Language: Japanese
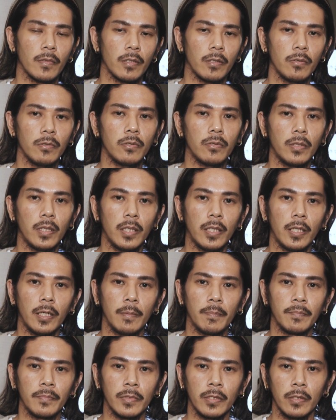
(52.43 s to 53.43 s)
今日
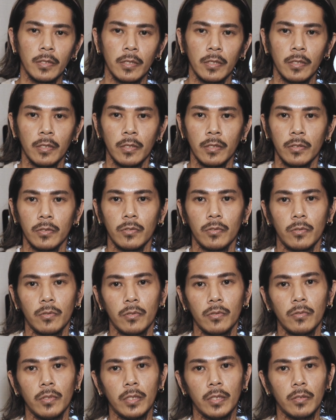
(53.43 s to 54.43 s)
は、ちょっと
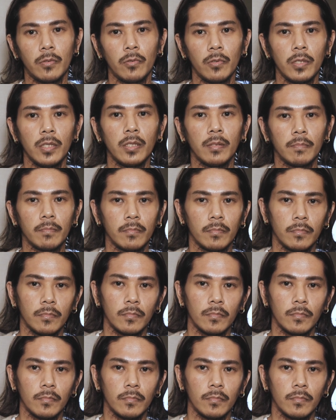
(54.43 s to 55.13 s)
今日はね、5人、